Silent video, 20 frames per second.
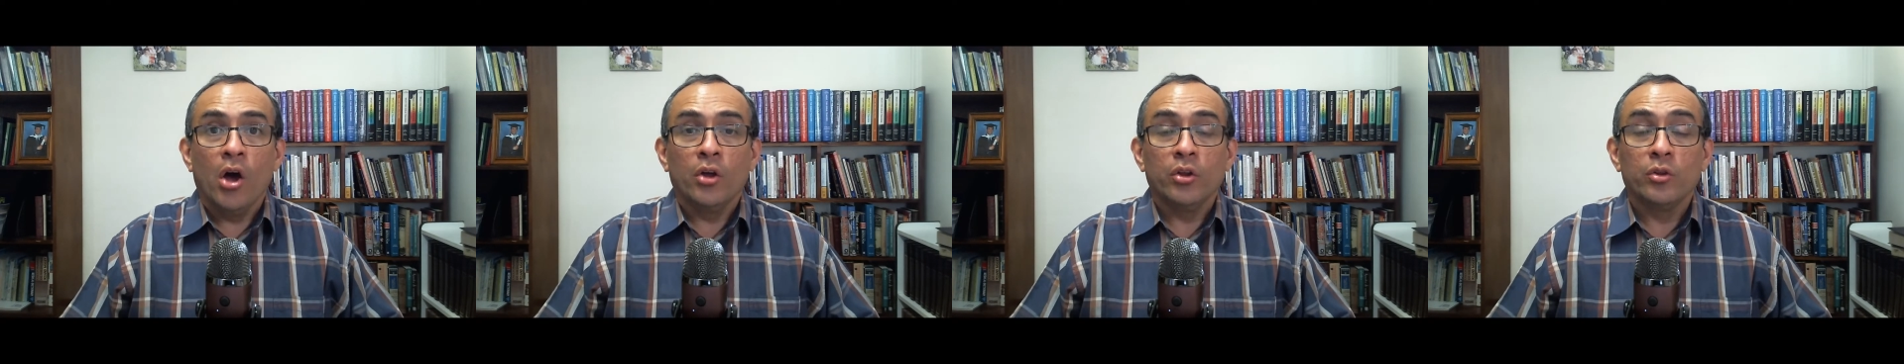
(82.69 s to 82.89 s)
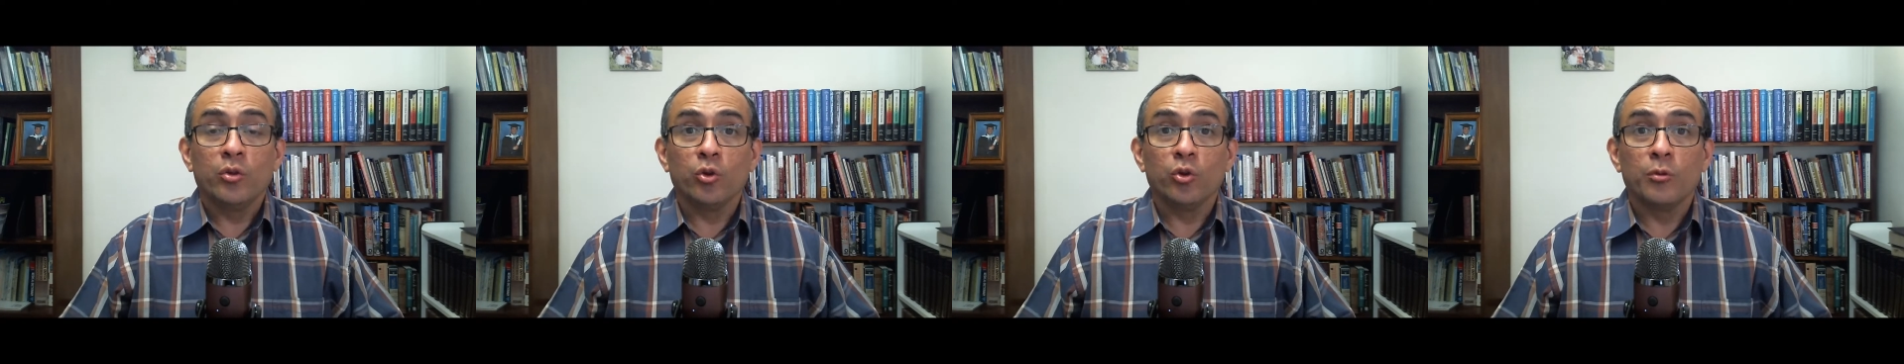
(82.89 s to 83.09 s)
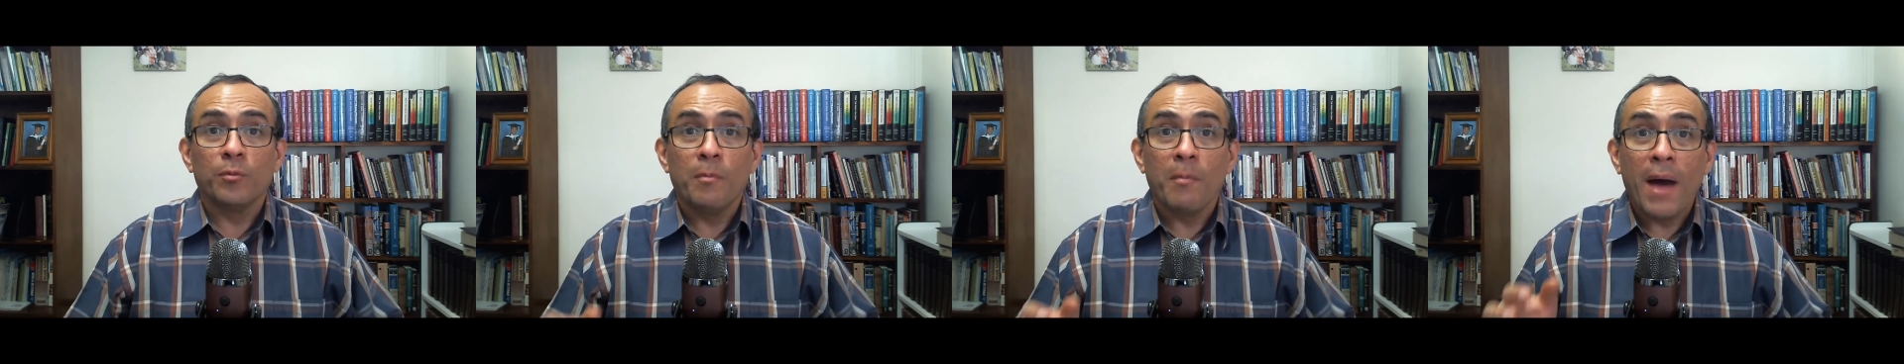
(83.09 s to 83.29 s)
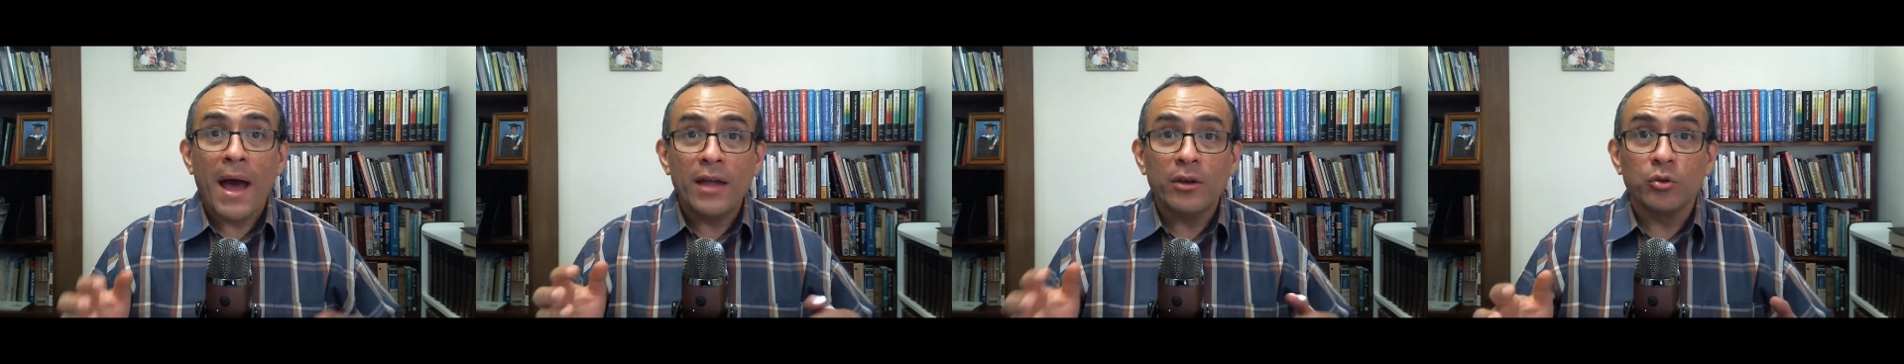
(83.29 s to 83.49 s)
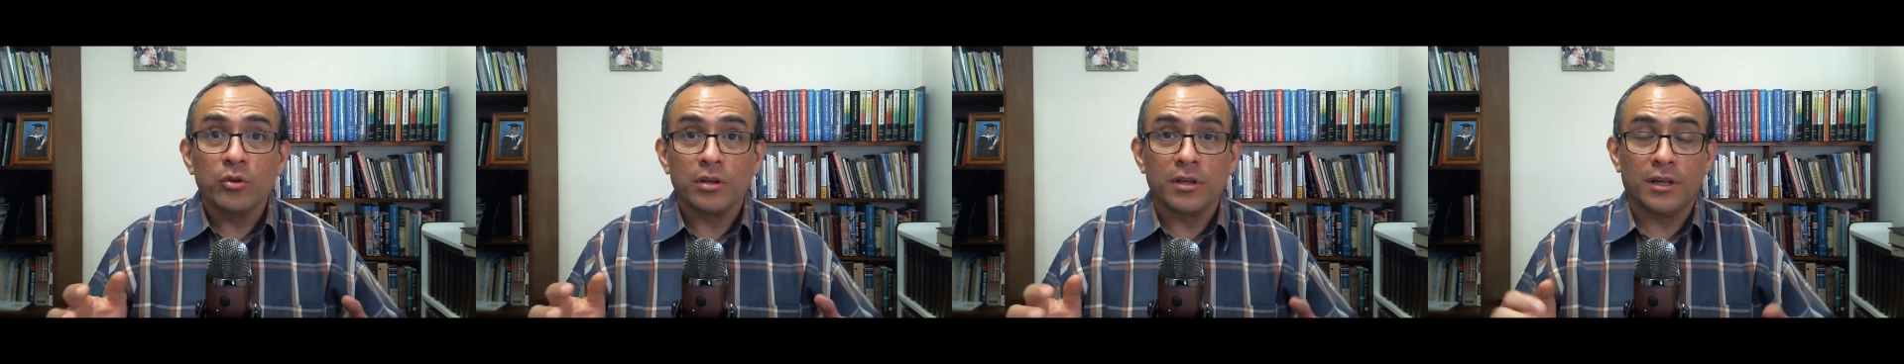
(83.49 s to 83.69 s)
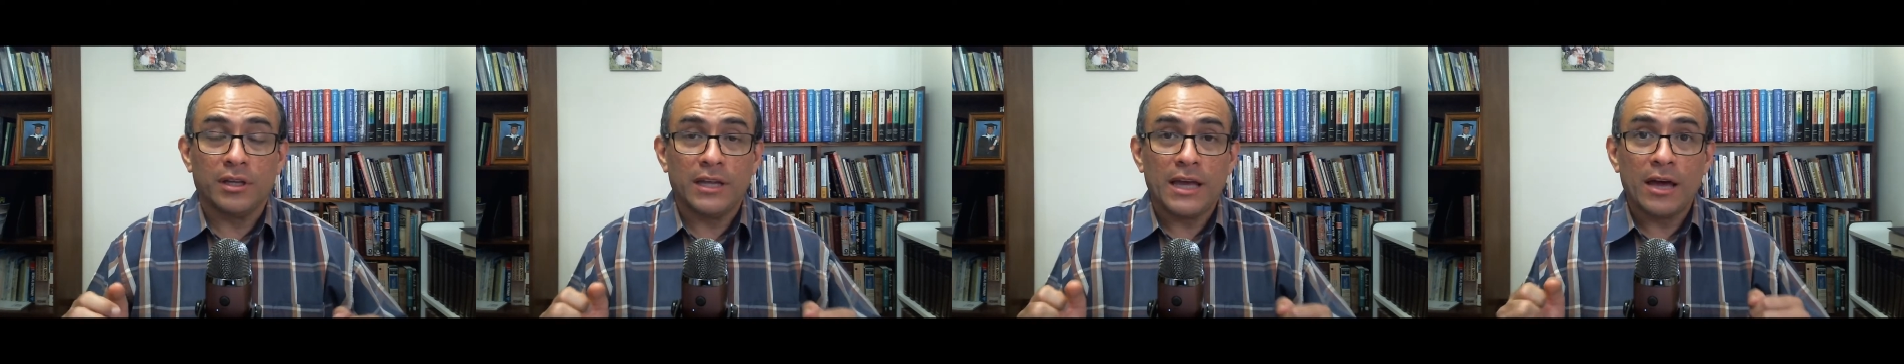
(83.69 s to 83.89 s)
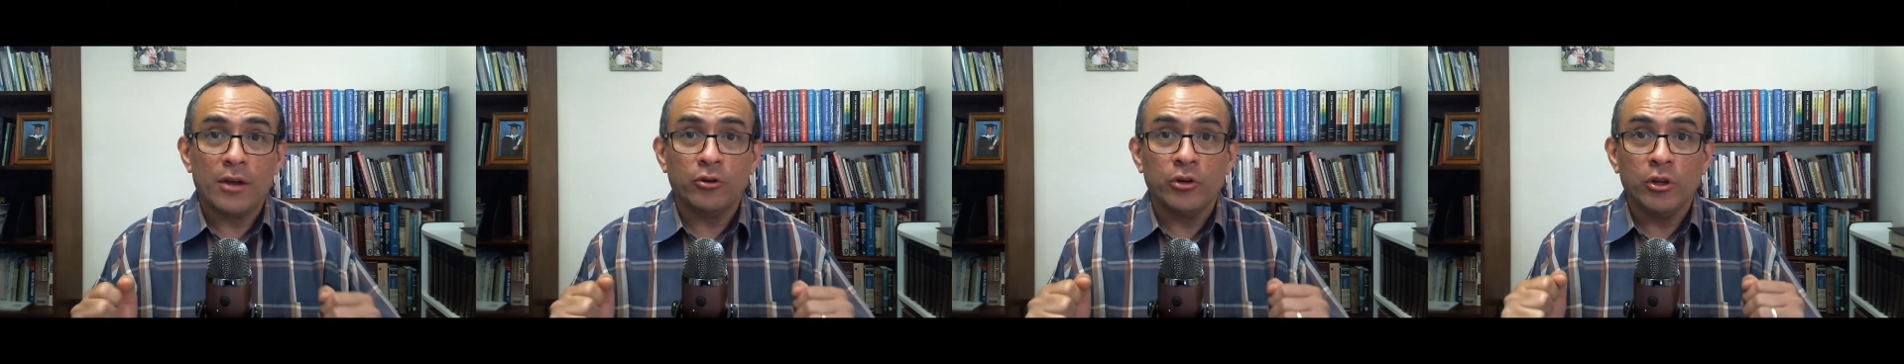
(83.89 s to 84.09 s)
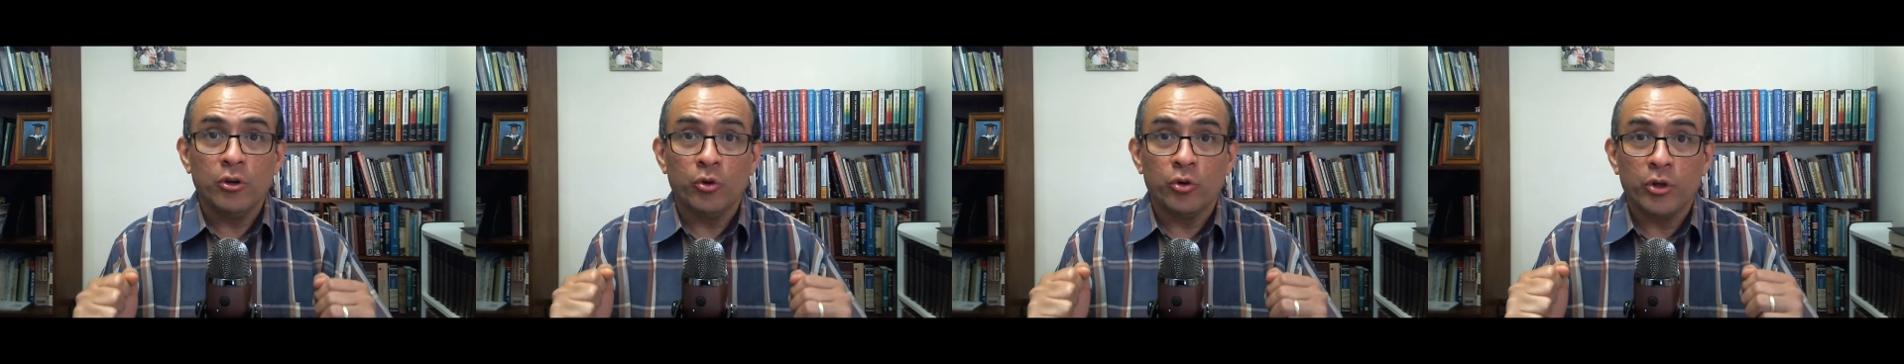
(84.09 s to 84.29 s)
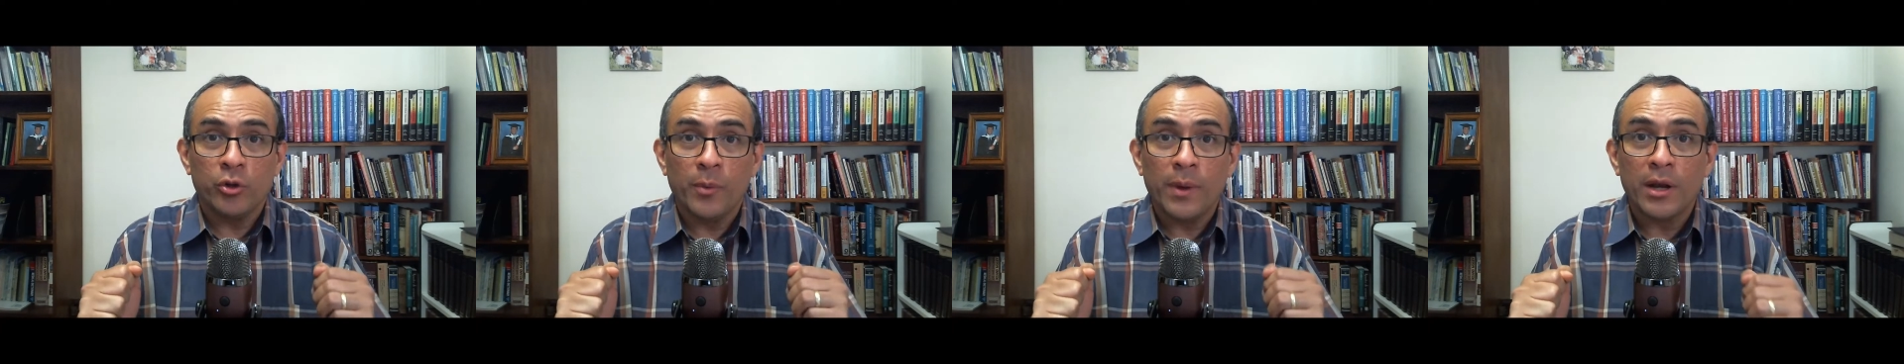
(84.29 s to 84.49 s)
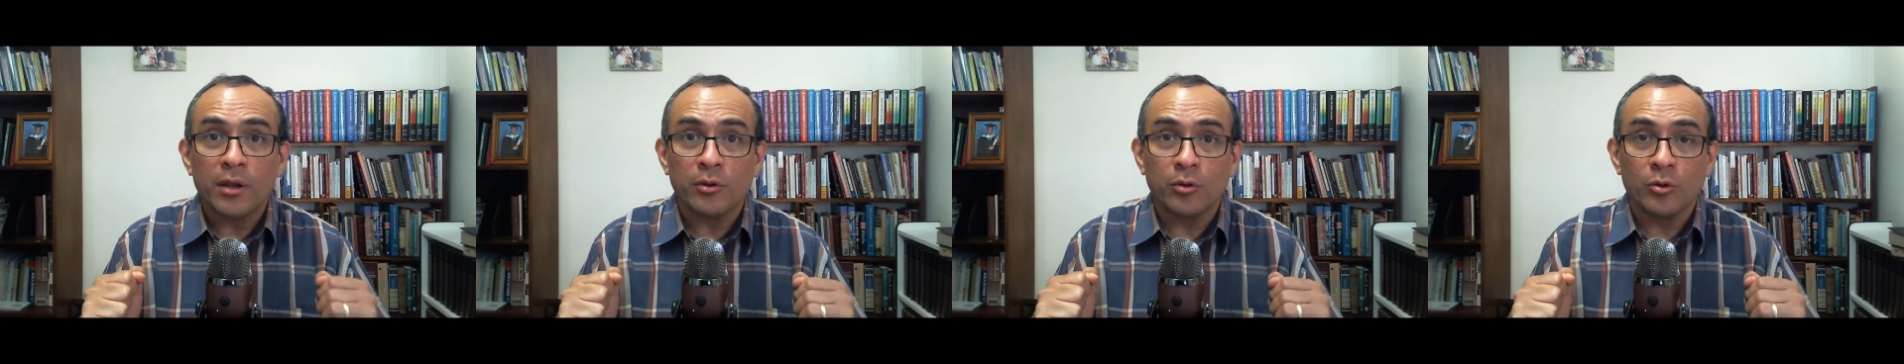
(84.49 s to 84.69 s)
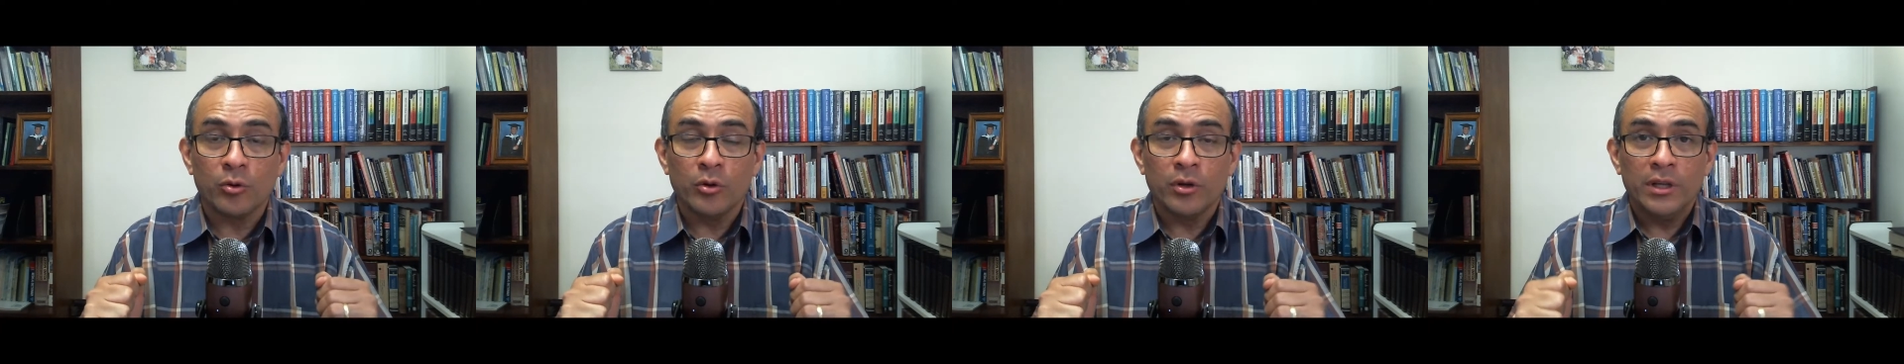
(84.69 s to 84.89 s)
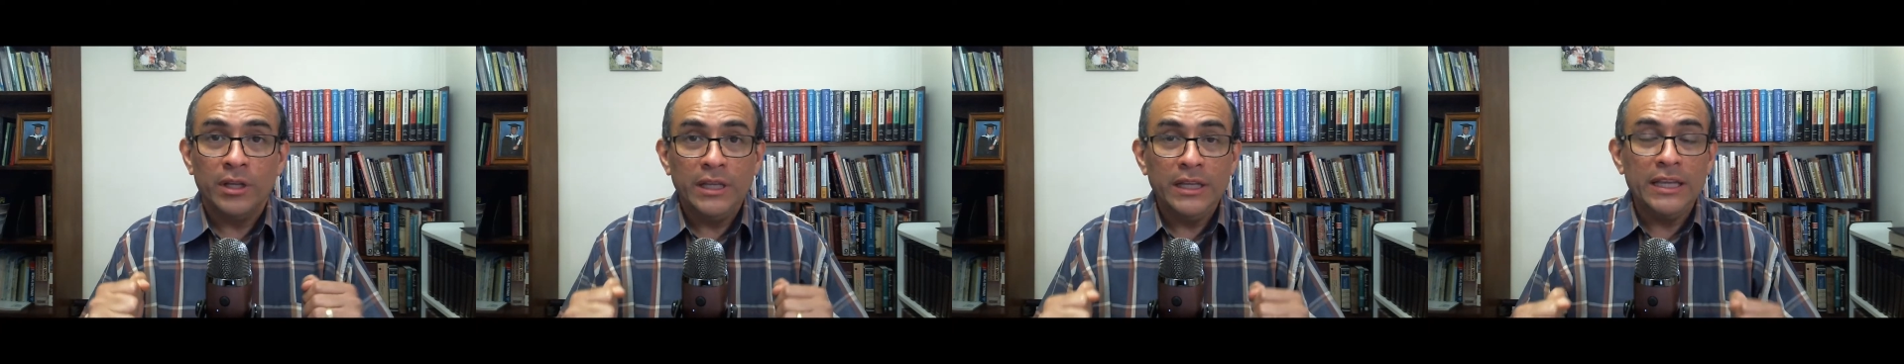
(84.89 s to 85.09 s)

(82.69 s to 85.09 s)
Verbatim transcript: Sus manos crearon el universo